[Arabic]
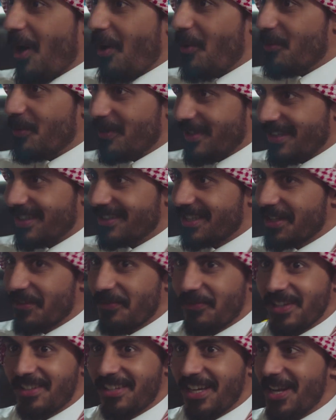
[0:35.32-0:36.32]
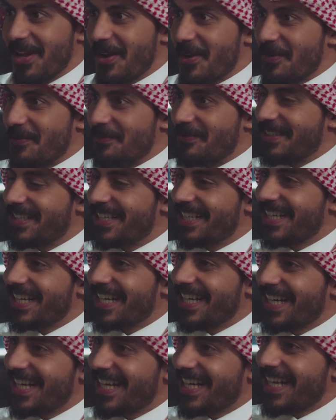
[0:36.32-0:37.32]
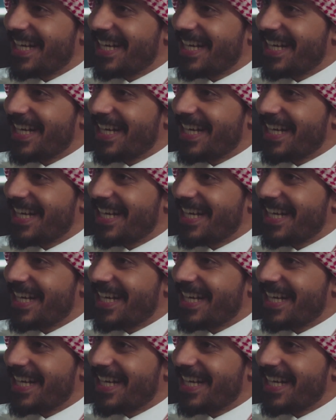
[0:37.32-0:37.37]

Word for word: أو تطفلت عليكم لا